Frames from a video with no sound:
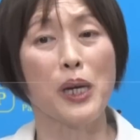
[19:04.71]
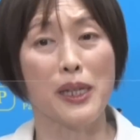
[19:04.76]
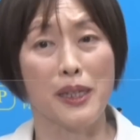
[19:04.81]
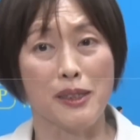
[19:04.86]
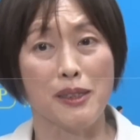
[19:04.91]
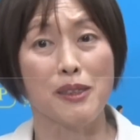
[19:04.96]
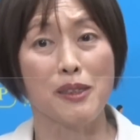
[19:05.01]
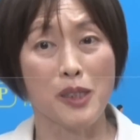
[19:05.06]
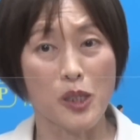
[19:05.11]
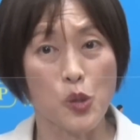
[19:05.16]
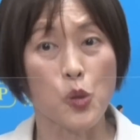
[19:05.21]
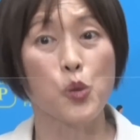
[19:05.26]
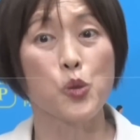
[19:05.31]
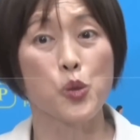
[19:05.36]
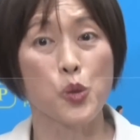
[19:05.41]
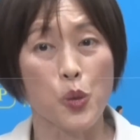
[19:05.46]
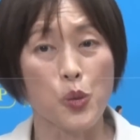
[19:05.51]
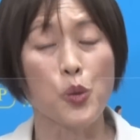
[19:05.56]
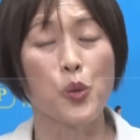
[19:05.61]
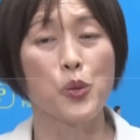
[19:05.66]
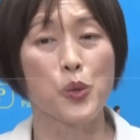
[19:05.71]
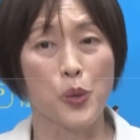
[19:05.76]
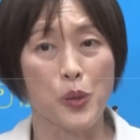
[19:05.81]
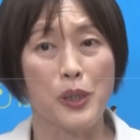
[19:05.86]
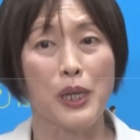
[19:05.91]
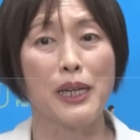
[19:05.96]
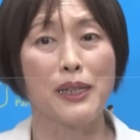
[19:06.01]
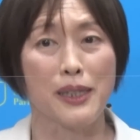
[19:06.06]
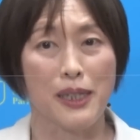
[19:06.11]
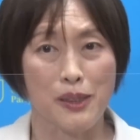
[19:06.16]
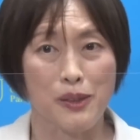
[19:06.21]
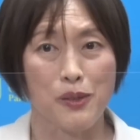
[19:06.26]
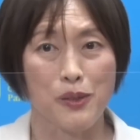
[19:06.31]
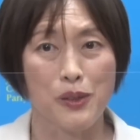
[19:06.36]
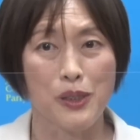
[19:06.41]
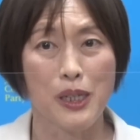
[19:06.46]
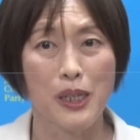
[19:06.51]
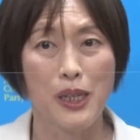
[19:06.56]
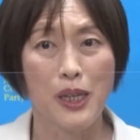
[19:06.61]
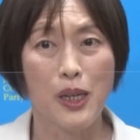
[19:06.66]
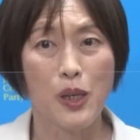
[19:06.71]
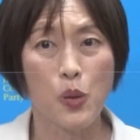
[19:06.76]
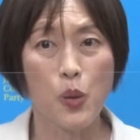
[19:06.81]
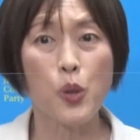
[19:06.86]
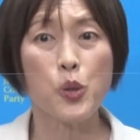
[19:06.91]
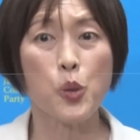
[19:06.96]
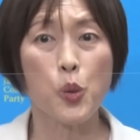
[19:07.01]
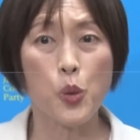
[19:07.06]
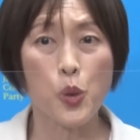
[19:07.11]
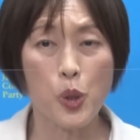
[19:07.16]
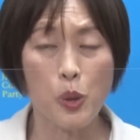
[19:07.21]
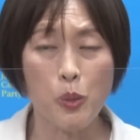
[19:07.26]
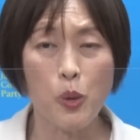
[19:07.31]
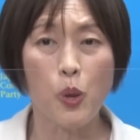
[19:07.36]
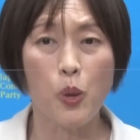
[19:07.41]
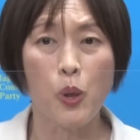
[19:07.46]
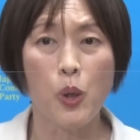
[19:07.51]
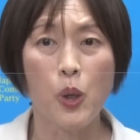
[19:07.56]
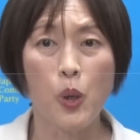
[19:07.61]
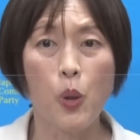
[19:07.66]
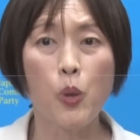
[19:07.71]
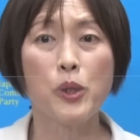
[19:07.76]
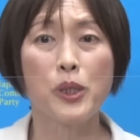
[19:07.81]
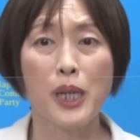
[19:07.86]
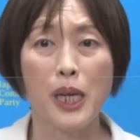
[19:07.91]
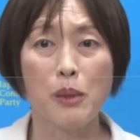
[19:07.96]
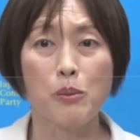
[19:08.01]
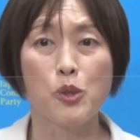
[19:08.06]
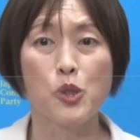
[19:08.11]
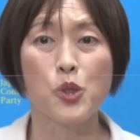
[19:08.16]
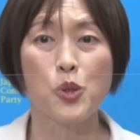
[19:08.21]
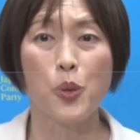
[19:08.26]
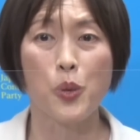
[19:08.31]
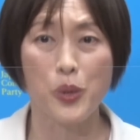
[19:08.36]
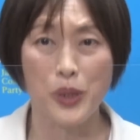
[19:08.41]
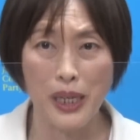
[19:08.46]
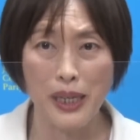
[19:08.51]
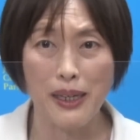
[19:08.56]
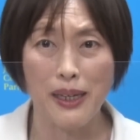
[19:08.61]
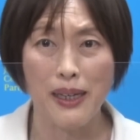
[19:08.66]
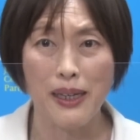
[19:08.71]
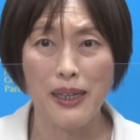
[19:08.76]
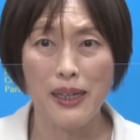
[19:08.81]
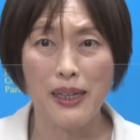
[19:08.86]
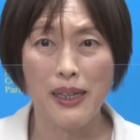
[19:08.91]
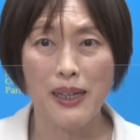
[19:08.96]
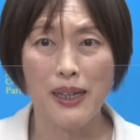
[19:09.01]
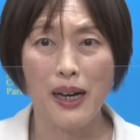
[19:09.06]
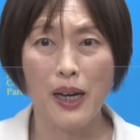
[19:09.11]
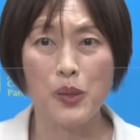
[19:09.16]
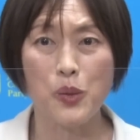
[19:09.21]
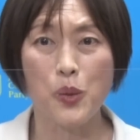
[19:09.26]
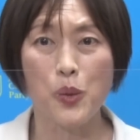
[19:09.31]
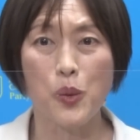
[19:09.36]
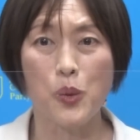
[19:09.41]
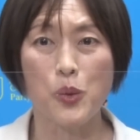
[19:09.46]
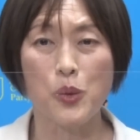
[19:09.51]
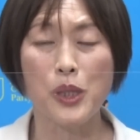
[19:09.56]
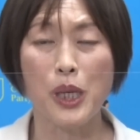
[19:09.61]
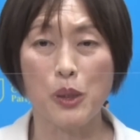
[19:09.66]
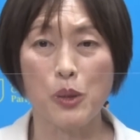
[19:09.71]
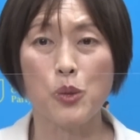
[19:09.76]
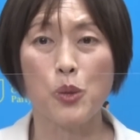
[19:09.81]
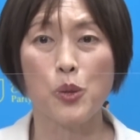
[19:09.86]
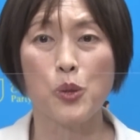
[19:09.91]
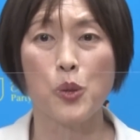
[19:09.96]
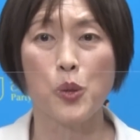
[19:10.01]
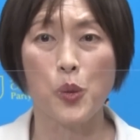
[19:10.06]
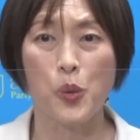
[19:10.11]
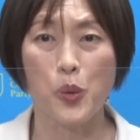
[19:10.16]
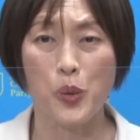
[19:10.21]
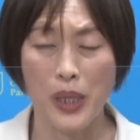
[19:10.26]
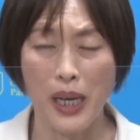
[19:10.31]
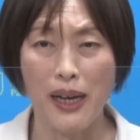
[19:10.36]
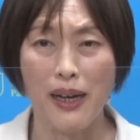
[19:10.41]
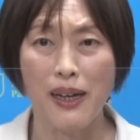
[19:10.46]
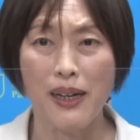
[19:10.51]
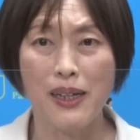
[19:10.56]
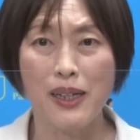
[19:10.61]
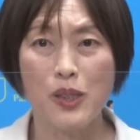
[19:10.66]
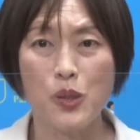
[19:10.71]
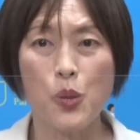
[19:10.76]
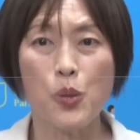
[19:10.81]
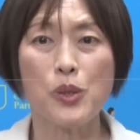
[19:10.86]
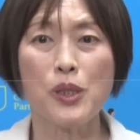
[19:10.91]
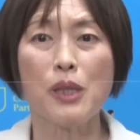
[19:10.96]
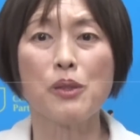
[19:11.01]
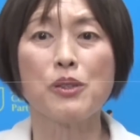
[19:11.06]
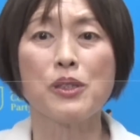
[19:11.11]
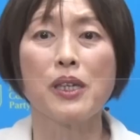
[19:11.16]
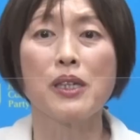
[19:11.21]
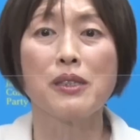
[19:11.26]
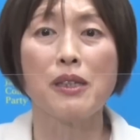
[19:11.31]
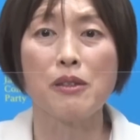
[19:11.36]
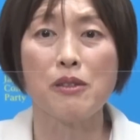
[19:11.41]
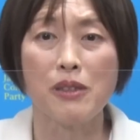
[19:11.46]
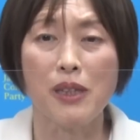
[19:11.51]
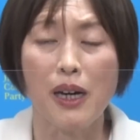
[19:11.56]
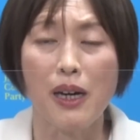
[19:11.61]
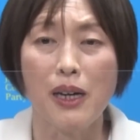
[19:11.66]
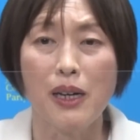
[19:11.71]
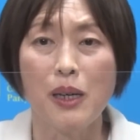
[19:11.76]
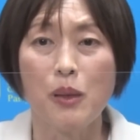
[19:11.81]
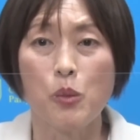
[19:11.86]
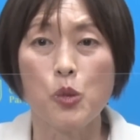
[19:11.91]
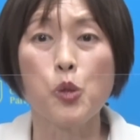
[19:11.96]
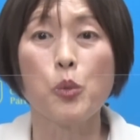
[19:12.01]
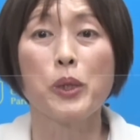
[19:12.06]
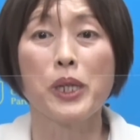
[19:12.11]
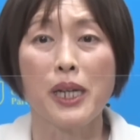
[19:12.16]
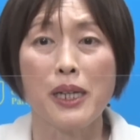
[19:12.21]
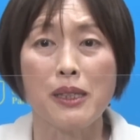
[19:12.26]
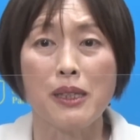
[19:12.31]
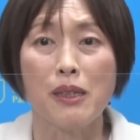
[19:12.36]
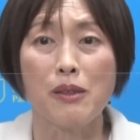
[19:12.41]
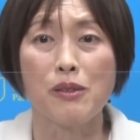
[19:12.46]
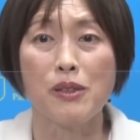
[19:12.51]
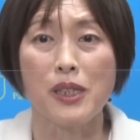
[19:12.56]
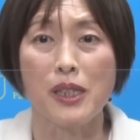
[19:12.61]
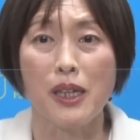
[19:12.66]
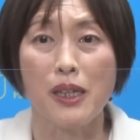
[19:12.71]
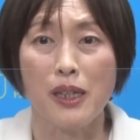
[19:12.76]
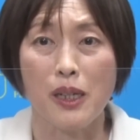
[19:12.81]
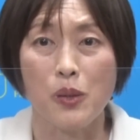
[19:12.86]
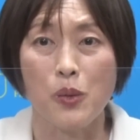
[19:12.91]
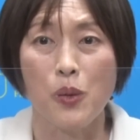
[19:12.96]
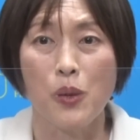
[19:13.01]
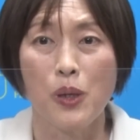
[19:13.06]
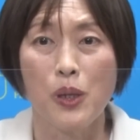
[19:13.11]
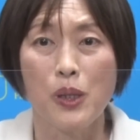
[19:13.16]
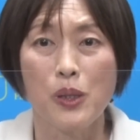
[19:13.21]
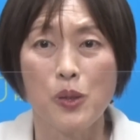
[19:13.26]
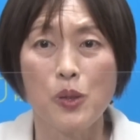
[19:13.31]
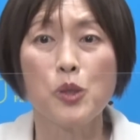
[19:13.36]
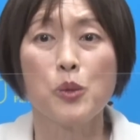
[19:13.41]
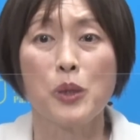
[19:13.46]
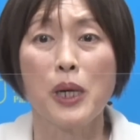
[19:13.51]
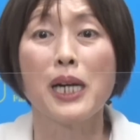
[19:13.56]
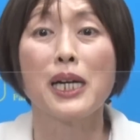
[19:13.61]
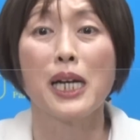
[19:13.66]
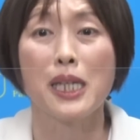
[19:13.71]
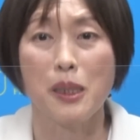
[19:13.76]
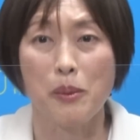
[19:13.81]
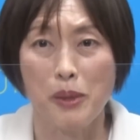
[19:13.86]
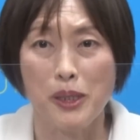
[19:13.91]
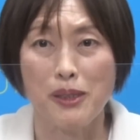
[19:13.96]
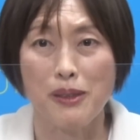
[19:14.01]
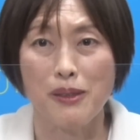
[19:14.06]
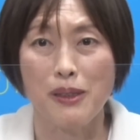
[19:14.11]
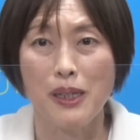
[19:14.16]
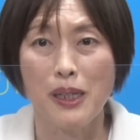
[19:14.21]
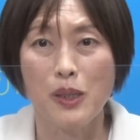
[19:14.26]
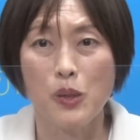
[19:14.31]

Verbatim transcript: 開発ですね職業能力開発こういうところも本来無償であの受けるというようなそういうあの政策が求められているんじゃないかというに考えてます。